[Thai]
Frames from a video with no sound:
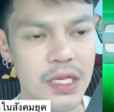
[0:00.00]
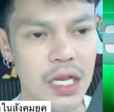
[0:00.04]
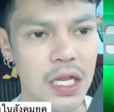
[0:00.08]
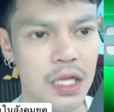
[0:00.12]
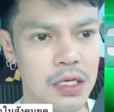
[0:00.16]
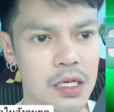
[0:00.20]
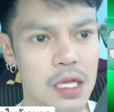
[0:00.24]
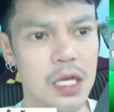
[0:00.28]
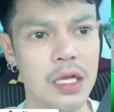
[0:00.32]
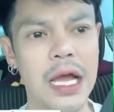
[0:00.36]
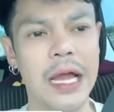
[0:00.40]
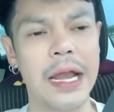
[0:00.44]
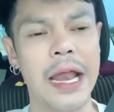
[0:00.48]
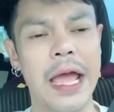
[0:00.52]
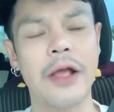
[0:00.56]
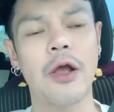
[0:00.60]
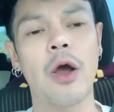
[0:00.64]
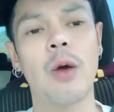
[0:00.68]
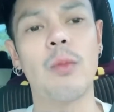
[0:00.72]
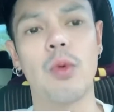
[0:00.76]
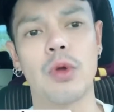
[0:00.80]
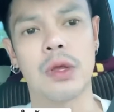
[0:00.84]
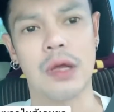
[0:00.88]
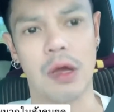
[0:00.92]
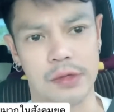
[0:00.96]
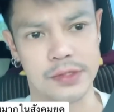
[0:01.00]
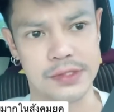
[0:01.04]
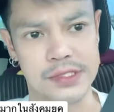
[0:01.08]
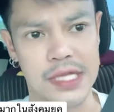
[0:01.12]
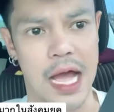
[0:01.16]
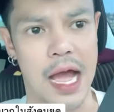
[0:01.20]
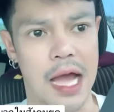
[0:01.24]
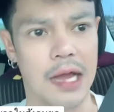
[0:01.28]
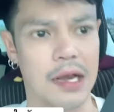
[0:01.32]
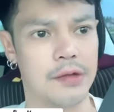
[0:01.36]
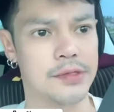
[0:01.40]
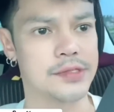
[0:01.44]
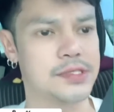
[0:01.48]
เรื่องการให้ข้อมูลข่าวสา
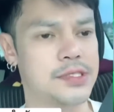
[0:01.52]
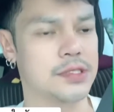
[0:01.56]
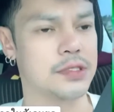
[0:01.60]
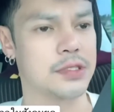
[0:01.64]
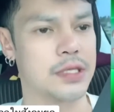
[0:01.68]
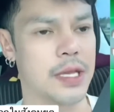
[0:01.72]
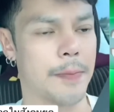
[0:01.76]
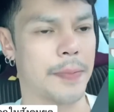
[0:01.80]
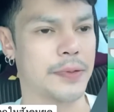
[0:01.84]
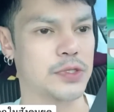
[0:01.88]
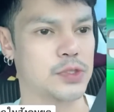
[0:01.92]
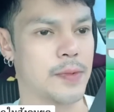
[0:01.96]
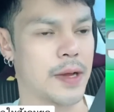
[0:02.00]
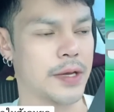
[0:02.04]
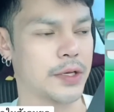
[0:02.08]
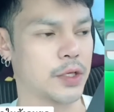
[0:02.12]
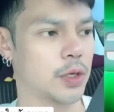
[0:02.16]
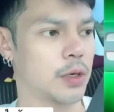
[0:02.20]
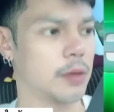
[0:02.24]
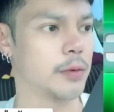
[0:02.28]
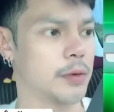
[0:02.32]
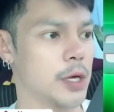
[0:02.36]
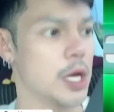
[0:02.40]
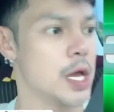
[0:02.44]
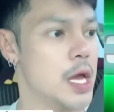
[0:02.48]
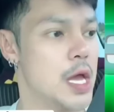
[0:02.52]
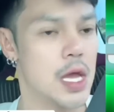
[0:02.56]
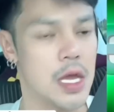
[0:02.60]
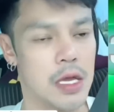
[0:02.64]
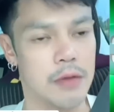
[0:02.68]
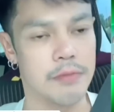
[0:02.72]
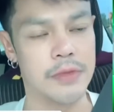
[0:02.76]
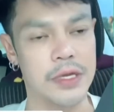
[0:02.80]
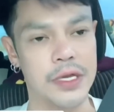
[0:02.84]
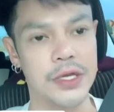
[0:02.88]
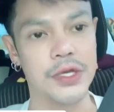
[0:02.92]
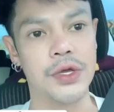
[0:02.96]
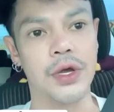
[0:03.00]
รแล้วสื่อเนี่ยปัจจุบันก็
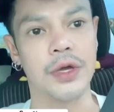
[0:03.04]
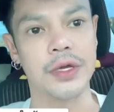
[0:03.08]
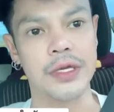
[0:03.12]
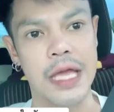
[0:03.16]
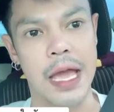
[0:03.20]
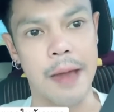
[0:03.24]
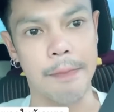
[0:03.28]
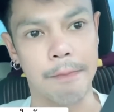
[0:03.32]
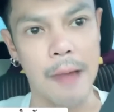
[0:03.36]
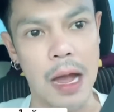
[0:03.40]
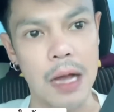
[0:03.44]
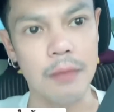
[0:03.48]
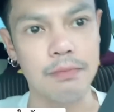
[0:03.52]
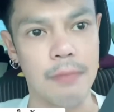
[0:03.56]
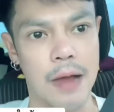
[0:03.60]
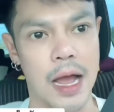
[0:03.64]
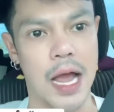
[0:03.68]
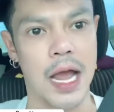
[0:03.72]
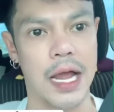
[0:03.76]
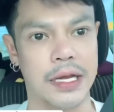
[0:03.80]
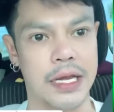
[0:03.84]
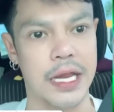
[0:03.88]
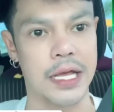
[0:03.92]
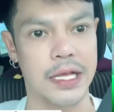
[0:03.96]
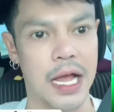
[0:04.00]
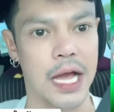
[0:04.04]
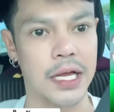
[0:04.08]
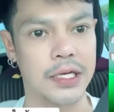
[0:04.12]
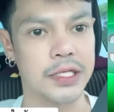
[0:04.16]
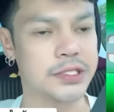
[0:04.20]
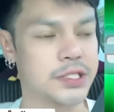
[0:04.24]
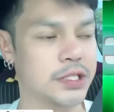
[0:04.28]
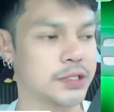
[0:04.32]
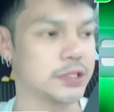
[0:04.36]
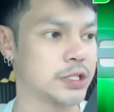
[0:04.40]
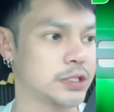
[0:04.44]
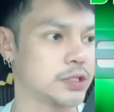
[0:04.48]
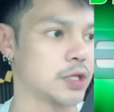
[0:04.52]
มีเยอะแยะมากมายในการที่
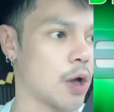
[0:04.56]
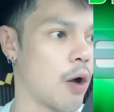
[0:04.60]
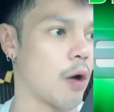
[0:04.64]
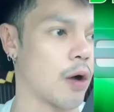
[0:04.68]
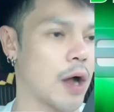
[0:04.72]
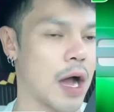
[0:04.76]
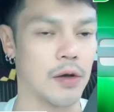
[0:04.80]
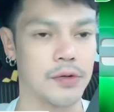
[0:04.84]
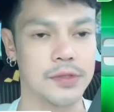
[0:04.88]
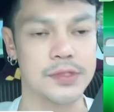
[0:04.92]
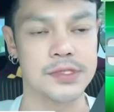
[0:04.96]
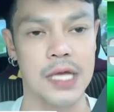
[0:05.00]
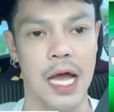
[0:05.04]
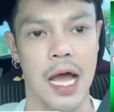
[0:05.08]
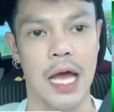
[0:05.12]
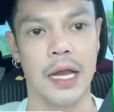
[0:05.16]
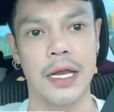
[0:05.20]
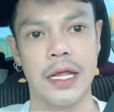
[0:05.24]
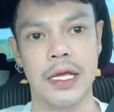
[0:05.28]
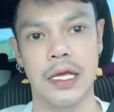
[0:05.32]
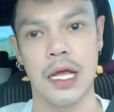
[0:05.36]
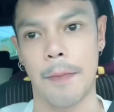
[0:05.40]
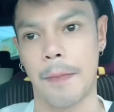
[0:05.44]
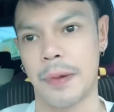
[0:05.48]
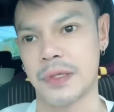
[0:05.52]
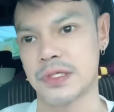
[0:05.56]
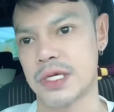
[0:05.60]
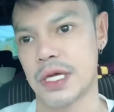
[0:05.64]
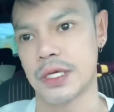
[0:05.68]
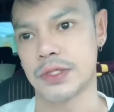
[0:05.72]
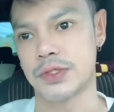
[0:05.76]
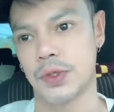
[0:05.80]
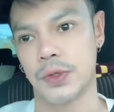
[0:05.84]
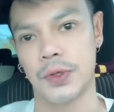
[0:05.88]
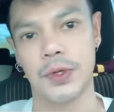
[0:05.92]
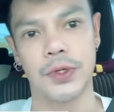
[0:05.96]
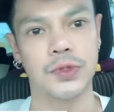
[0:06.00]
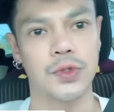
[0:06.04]
จะติดต่อข่าวสารให้กับประชาช
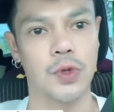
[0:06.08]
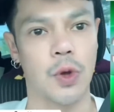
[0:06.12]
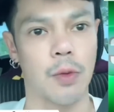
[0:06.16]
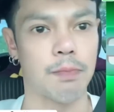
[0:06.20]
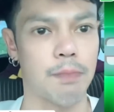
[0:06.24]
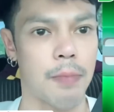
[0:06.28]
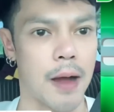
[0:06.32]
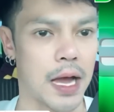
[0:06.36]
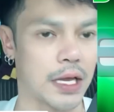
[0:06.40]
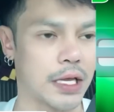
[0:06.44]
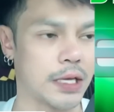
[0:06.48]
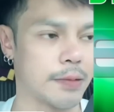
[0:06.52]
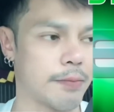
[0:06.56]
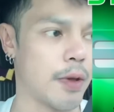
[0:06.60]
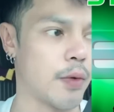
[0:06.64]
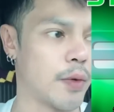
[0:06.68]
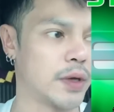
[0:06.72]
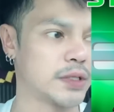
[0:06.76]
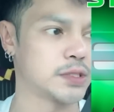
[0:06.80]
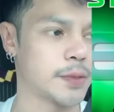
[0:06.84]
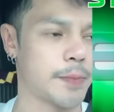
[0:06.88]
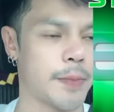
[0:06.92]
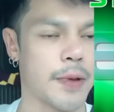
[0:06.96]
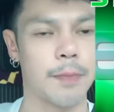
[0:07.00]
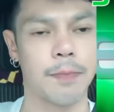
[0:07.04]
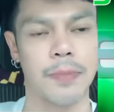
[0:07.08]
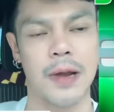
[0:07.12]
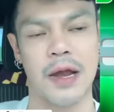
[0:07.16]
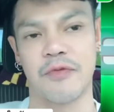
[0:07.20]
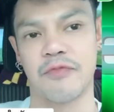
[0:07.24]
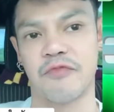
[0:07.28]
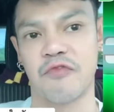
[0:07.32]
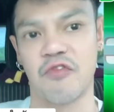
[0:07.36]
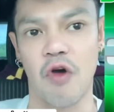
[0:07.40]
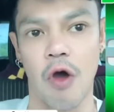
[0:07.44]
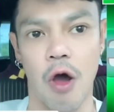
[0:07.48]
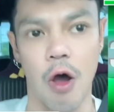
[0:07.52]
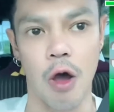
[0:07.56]
นโดยทั่วไปไม่ว่าจะเป็นแพลต
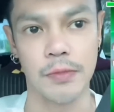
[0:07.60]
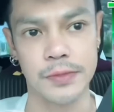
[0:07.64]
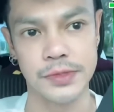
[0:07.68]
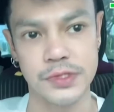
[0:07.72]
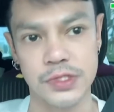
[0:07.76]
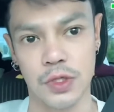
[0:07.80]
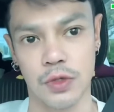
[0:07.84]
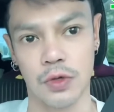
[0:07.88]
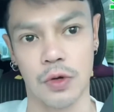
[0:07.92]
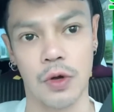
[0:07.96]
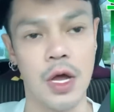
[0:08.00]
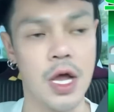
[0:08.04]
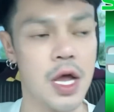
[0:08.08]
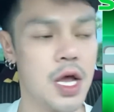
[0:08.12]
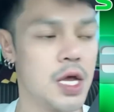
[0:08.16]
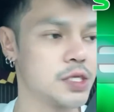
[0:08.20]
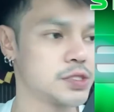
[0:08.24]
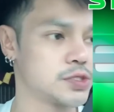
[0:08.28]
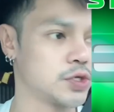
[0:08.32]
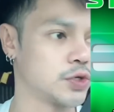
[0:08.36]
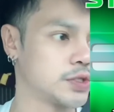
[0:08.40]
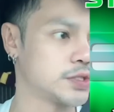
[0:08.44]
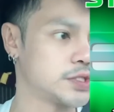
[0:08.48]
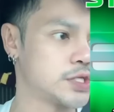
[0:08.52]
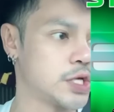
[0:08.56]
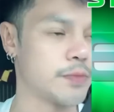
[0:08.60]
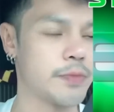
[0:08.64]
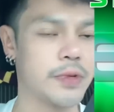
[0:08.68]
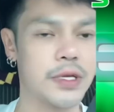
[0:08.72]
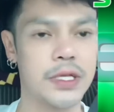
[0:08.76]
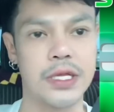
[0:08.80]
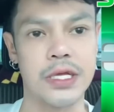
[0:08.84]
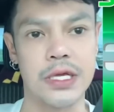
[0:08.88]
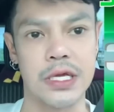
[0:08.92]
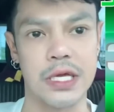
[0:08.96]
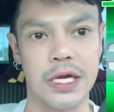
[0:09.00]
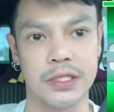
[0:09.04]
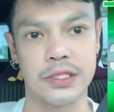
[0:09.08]
ฟอร์มโซเชียลมี
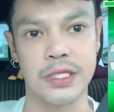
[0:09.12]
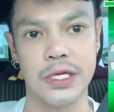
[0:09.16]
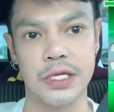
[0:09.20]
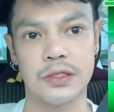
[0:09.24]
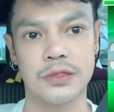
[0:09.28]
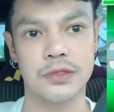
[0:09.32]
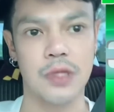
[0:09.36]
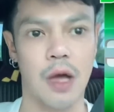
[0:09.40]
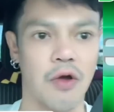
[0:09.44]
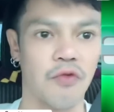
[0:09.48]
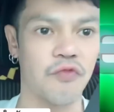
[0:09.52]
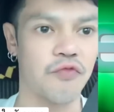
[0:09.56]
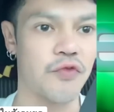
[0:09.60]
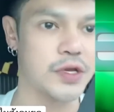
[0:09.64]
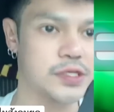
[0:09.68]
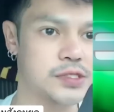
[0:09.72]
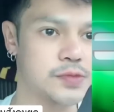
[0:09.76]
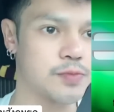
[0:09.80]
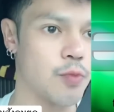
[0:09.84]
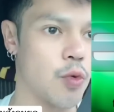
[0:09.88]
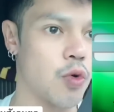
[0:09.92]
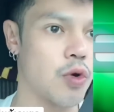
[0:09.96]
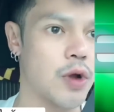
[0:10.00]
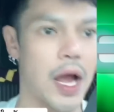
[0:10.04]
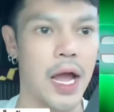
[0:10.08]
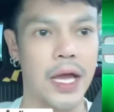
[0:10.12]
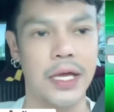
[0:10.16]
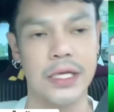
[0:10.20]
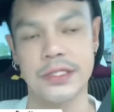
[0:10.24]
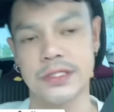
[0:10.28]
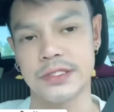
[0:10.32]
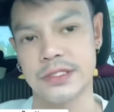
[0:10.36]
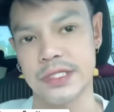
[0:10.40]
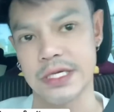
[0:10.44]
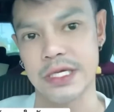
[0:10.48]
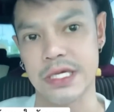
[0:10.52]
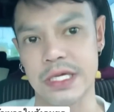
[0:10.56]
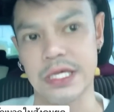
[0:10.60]
เดีย TikTok Facebook
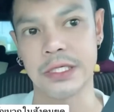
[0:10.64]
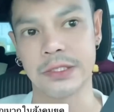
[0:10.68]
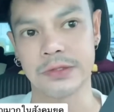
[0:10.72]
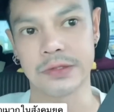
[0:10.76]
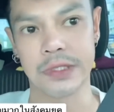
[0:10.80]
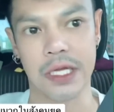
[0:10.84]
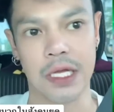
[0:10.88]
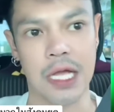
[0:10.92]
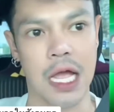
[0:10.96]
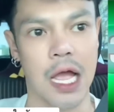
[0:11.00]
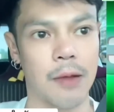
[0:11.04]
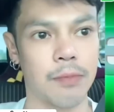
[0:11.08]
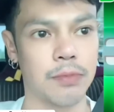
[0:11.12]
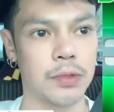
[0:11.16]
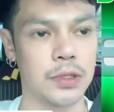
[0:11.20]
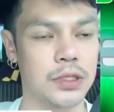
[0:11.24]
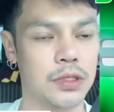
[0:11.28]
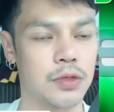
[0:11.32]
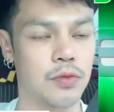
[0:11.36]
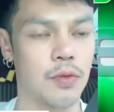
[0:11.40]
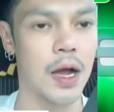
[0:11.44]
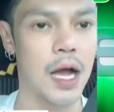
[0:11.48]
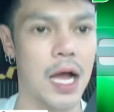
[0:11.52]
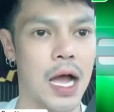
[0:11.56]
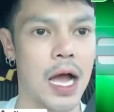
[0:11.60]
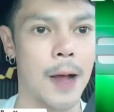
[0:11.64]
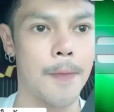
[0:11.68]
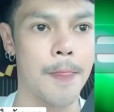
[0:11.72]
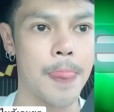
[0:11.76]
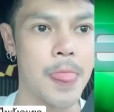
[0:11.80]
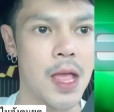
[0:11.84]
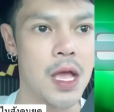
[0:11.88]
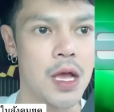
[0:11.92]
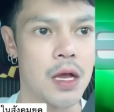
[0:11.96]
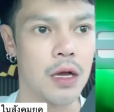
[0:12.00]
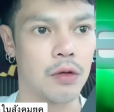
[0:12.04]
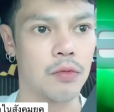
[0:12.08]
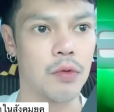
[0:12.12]
IG นะครับหรือว่า
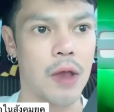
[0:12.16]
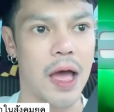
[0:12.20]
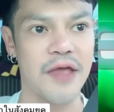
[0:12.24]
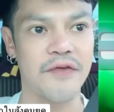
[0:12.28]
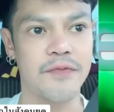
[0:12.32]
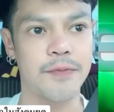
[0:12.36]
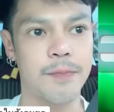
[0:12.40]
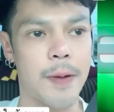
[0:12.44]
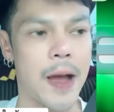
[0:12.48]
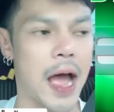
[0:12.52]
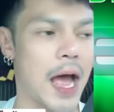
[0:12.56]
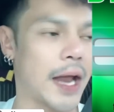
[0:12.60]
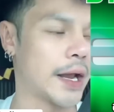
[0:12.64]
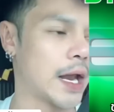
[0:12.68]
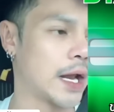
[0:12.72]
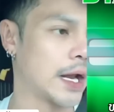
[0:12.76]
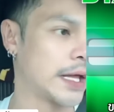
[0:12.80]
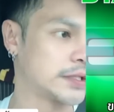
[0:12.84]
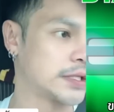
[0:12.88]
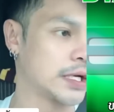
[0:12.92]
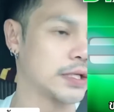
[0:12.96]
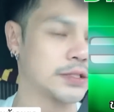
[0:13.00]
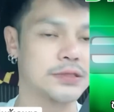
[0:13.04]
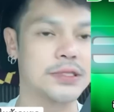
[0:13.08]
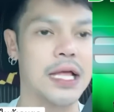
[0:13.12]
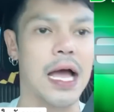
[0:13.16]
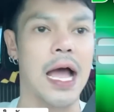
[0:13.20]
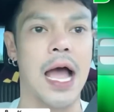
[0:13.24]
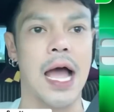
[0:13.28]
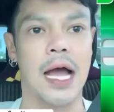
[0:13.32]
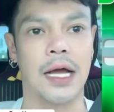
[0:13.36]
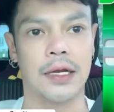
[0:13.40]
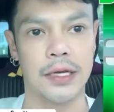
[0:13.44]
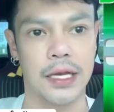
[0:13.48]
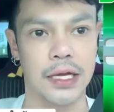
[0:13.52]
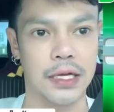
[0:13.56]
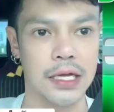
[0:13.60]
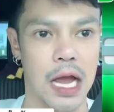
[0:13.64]
ไลฟ์ผ่านอะไรต่า
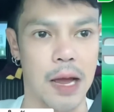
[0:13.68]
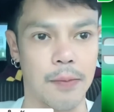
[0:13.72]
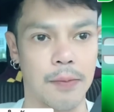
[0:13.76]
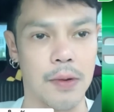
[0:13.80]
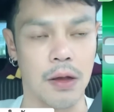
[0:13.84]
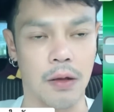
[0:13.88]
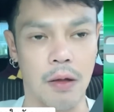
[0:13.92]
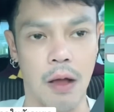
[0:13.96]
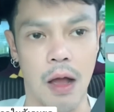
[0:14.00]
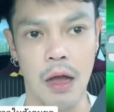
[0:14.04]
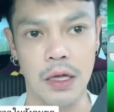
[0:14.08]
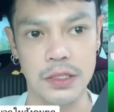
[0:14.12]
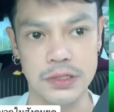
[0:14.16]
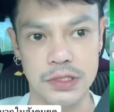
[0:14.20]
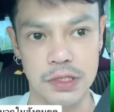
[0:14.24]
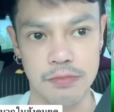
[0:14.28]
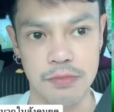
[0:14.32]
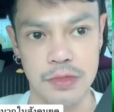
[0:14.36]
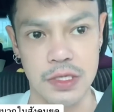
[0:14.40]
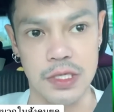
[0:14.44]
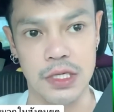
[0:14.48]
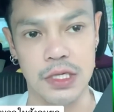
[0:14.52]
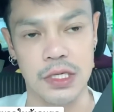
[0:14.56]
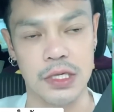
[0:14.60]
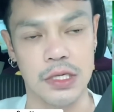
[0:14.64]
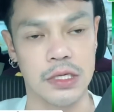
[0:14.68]
งๆนะครับแล้วก็จะมี